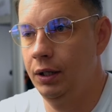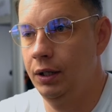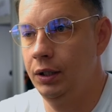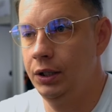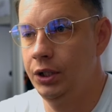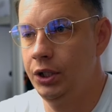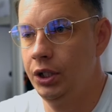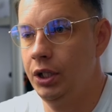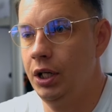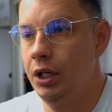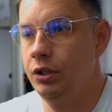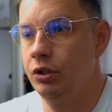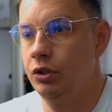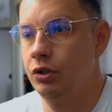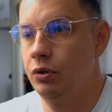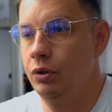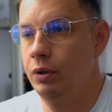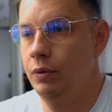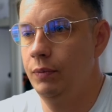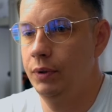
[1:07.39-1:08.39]
Считается,
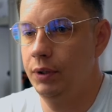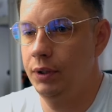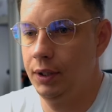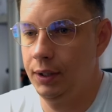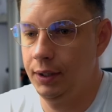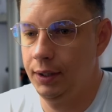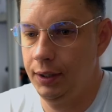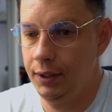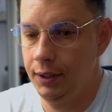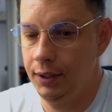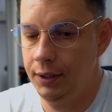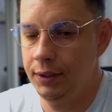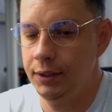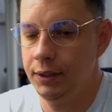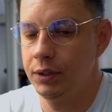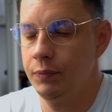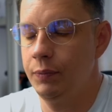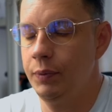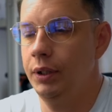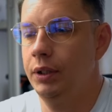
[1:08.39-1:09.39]
что именно эти
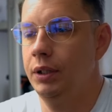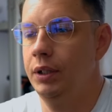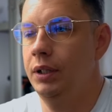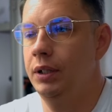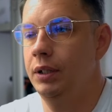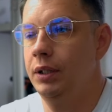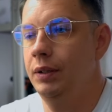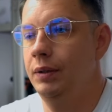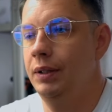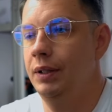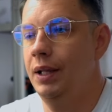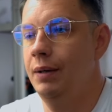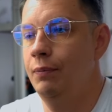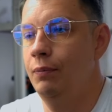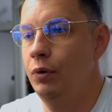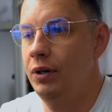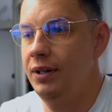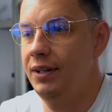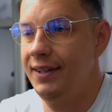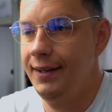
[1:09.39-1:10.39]
спектры
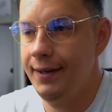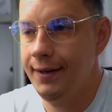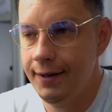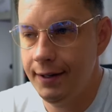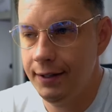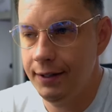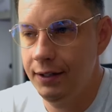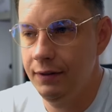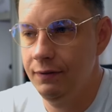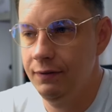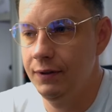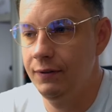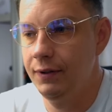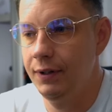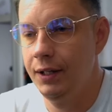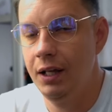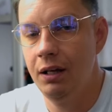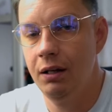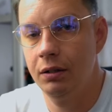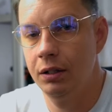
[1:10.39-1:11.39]
наиболее негативно
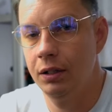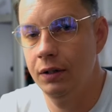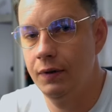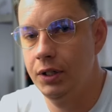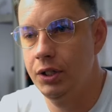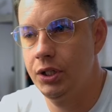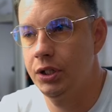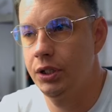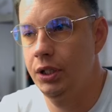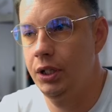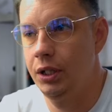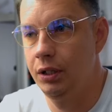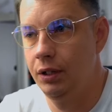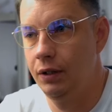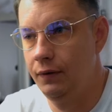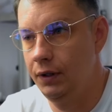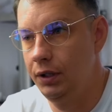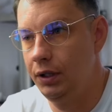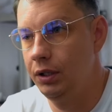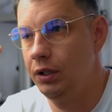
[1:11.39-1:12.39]
влияют на ваше зрение.
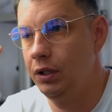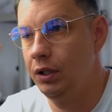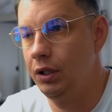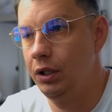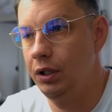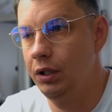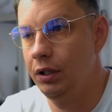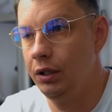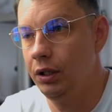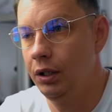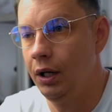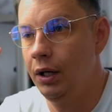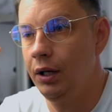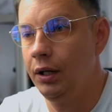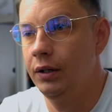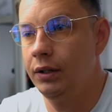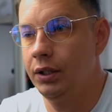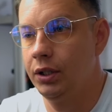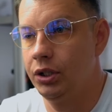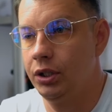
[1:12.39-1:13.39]
Видите, они
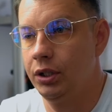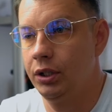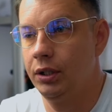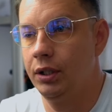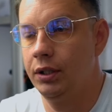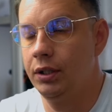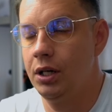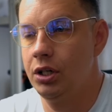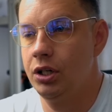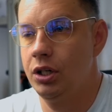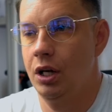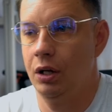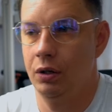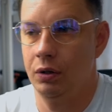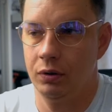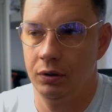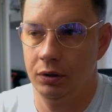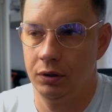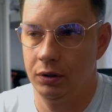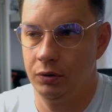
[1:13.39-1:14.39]
даже
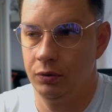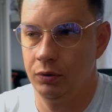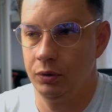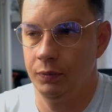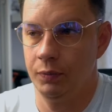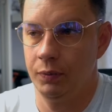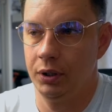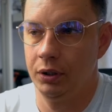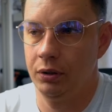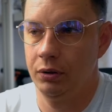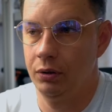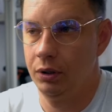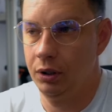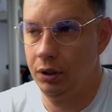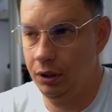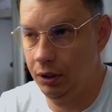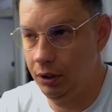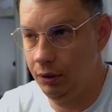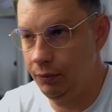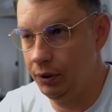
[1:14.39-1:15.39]
отражают а, от
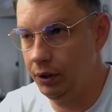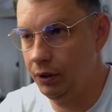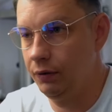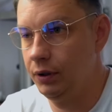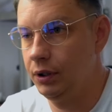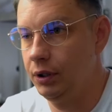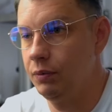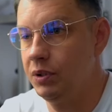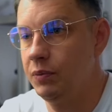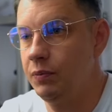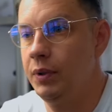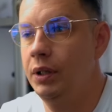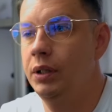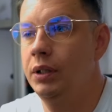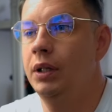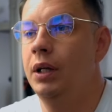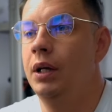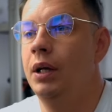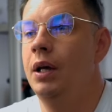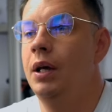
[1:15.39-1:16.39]
монитора именно в этом
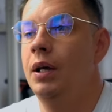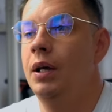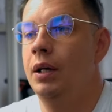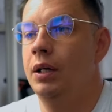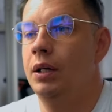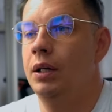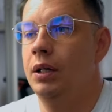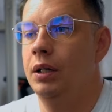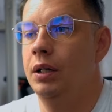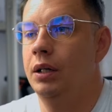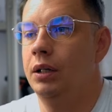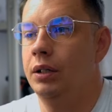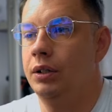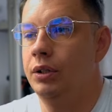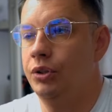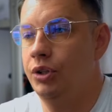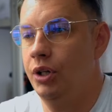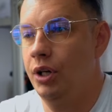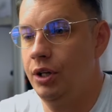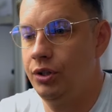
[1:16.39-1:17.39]
спектре Э,
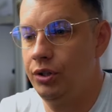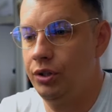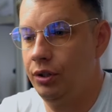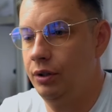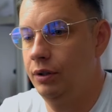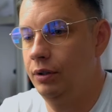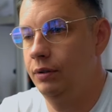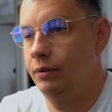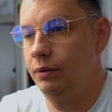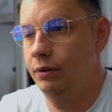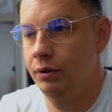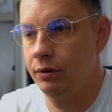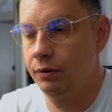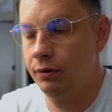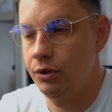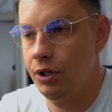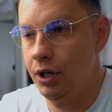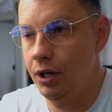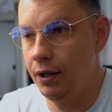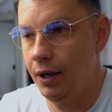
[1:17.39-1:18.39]
часть
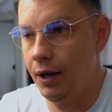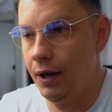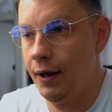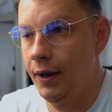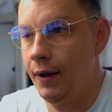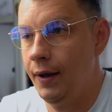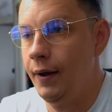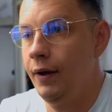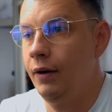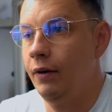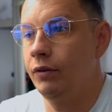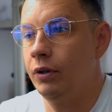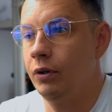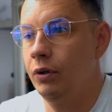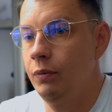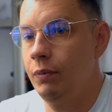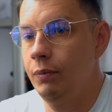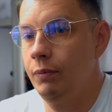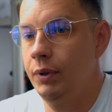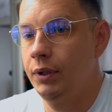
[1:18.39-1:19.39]
излучения. Второй
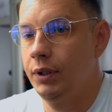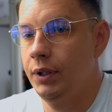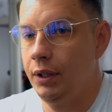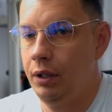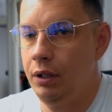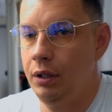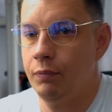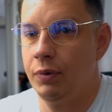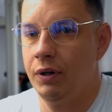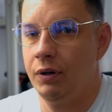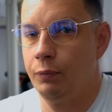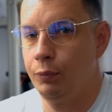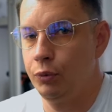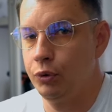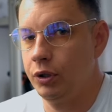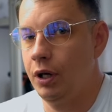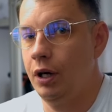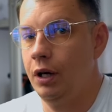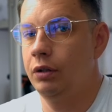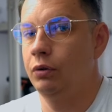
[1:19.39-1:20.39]
момент, они не
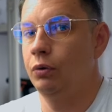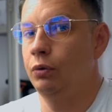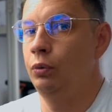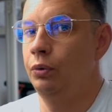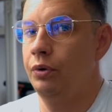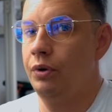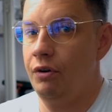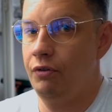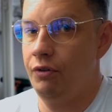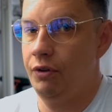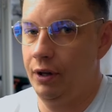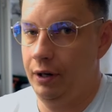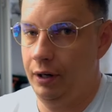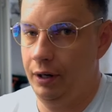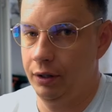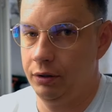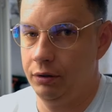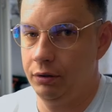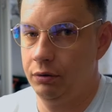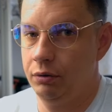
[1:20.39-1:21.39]
пропускают
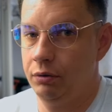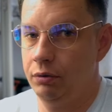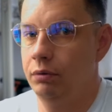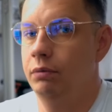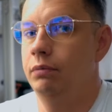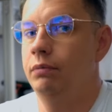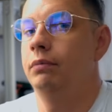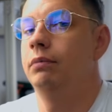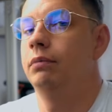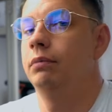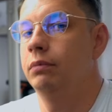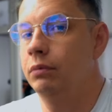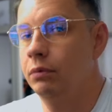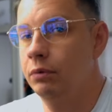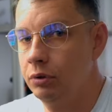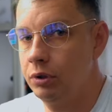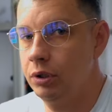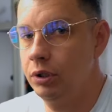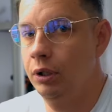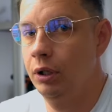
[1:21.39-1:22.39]
ультрафиолет,
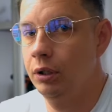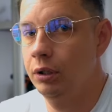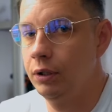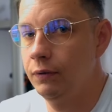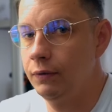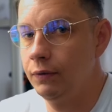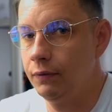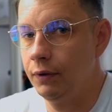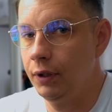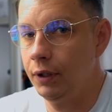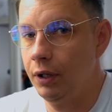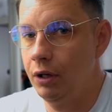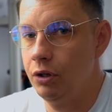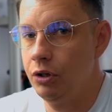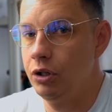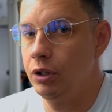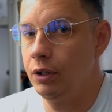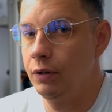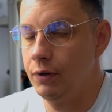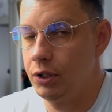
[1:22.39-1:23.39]
тоже негативно
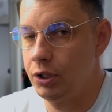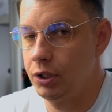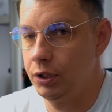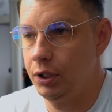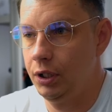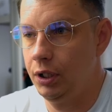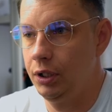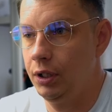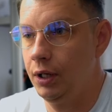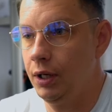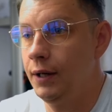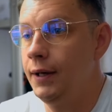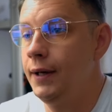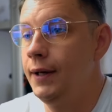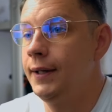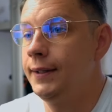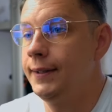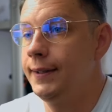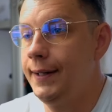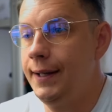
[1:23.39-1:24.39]
влияющий на ваше зрение.
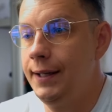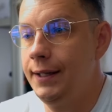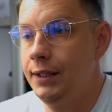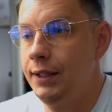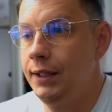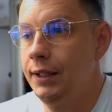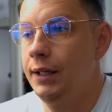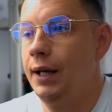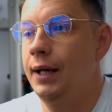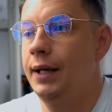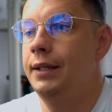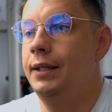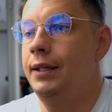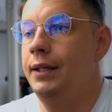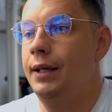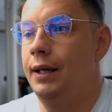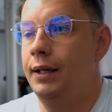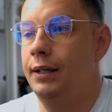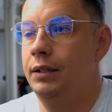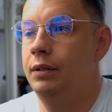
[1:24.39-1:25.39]
Третий,
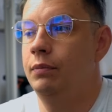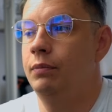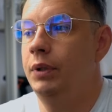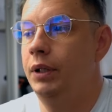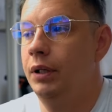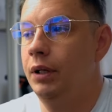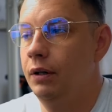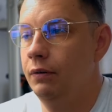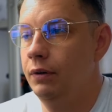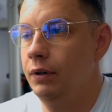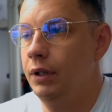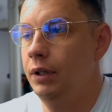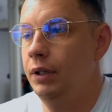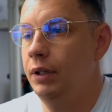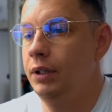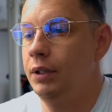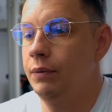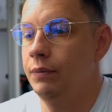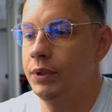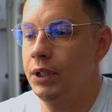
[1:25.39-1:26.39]
они антибликовые и
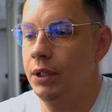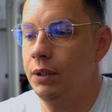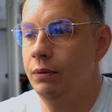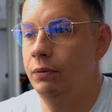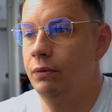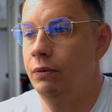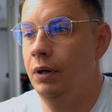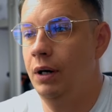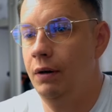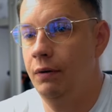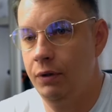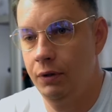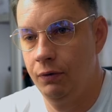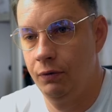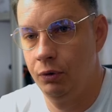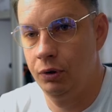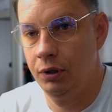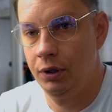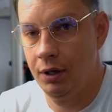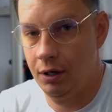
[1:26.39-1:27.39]
тем самым
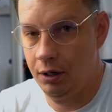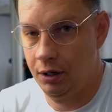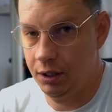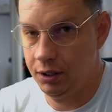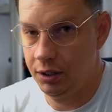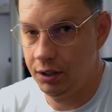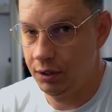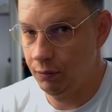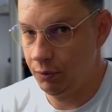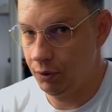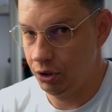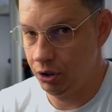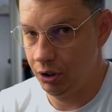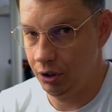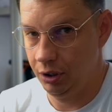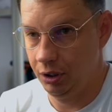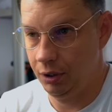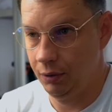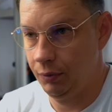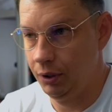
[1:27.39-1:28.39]
выравнивают яркость
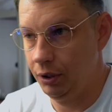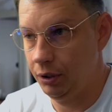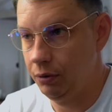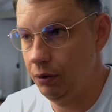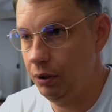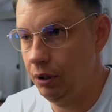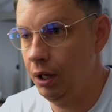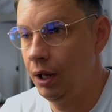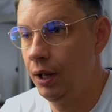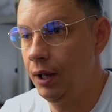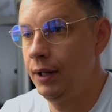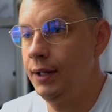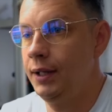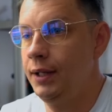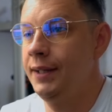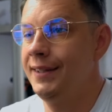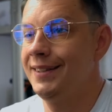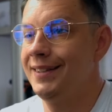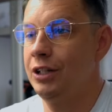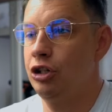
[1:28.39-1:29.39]
изображения на мониторе,
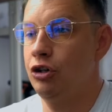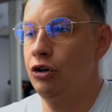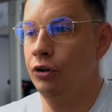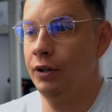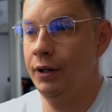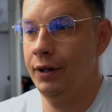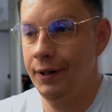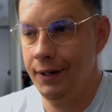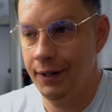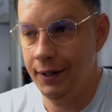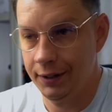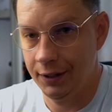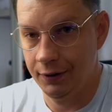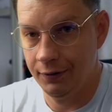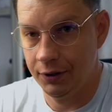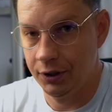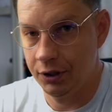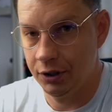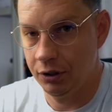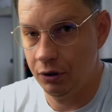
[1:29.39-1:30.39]
и за счет этого
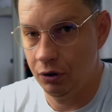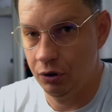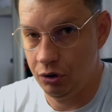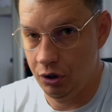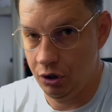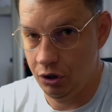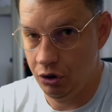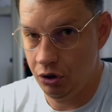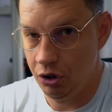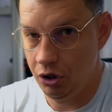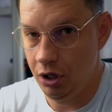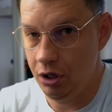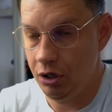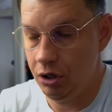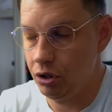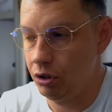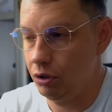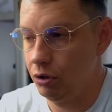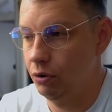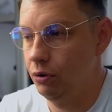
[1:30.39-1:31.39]
создается ощущение,
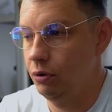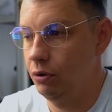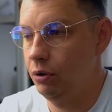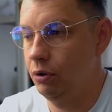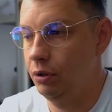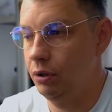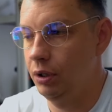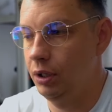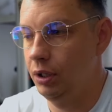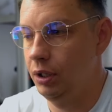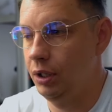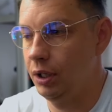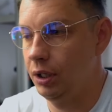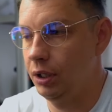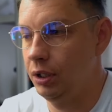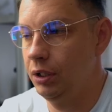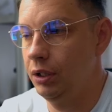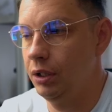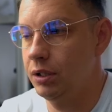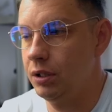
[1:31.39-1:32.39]
что
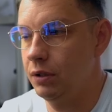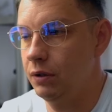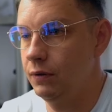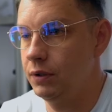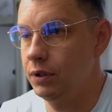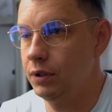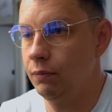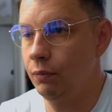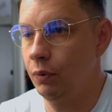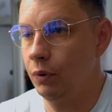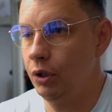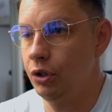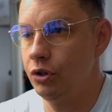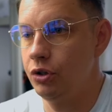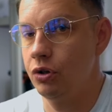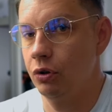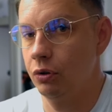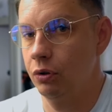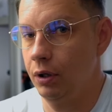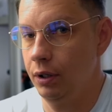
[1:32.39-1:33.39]
картинка становится более
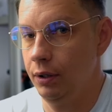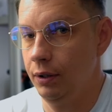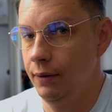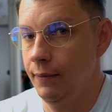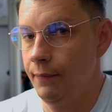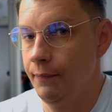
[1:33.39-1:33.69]
четкой.